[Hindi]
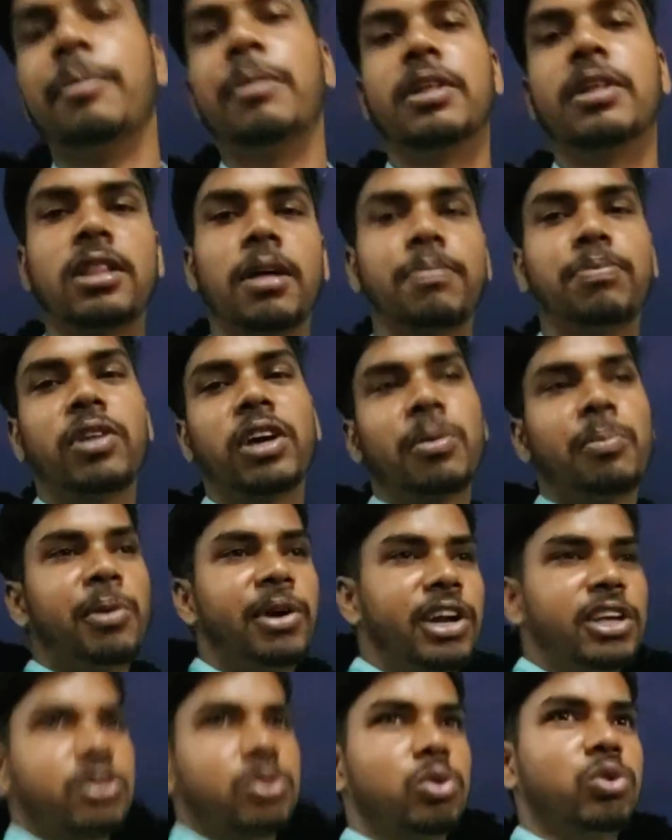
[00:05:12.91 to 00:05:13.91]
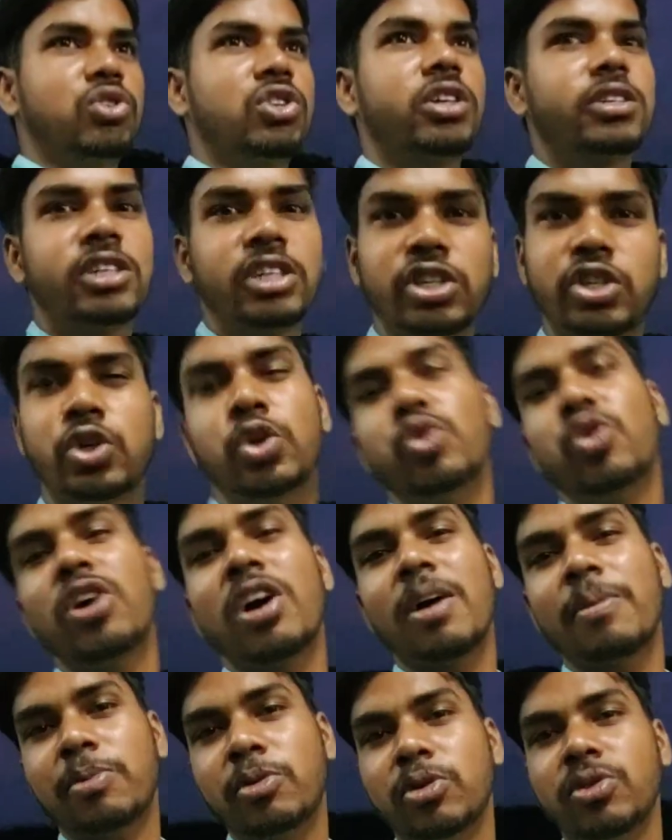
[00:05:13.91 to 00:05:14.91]
टाइम है तब तक मैंने सोचा कि
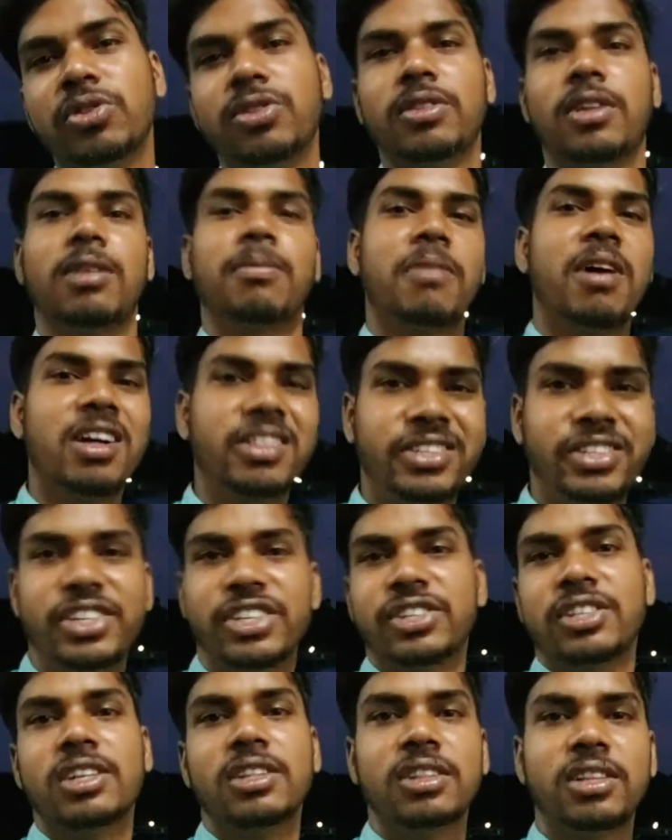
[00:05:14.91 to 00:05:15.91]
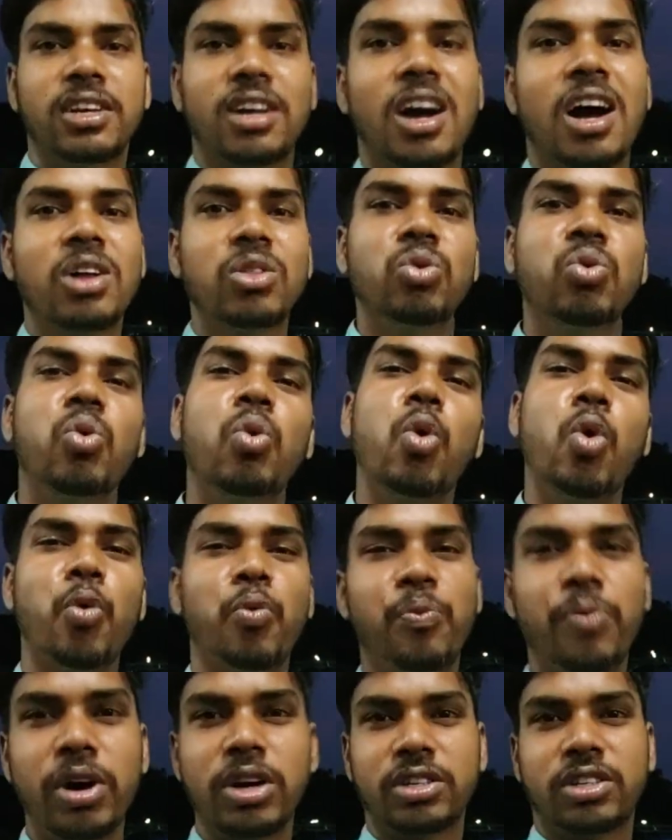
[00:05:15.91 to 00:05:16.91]
क्यों ना आपको धनबाद स्टेशन दिखा दूँ
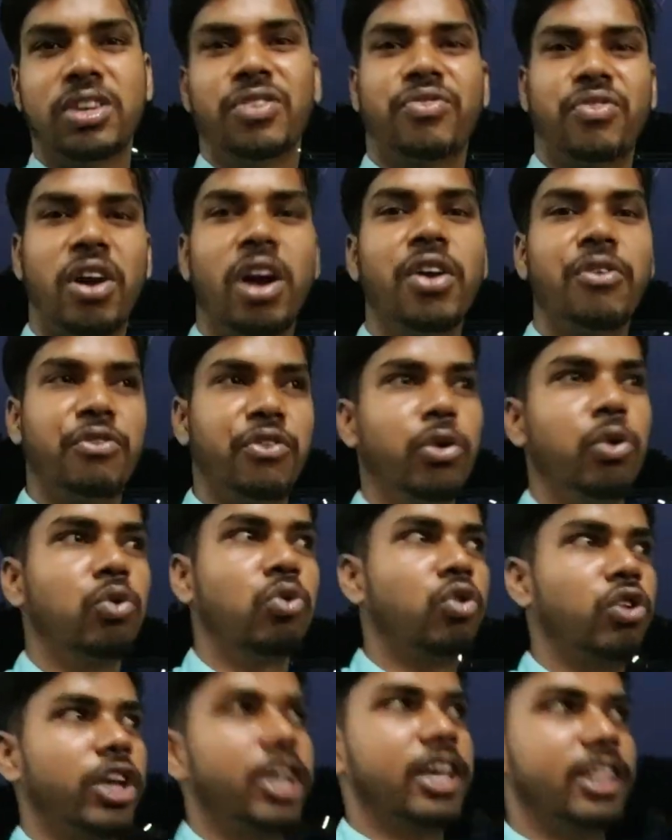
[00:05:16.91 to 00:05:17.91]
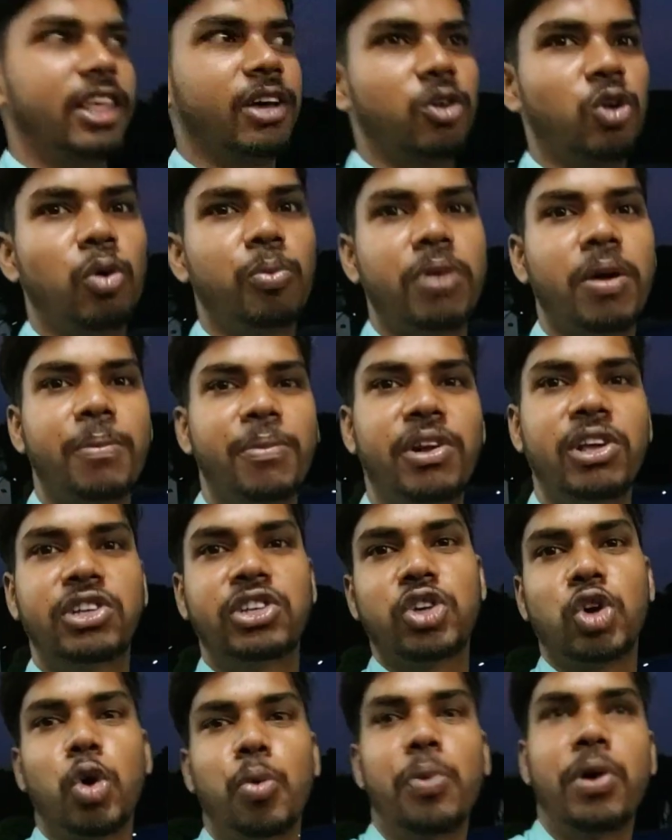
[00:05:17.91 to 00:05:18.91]
ऊपर से फ्रंट व्यू तो ये देखो मैं
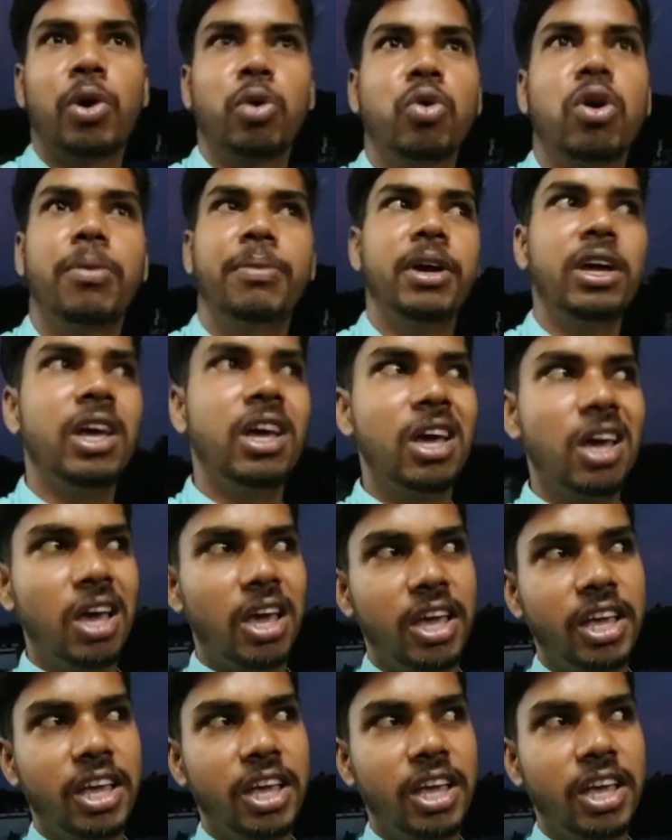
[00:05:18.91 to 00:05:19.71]
ब्रिज के ऊपर हूँ अभी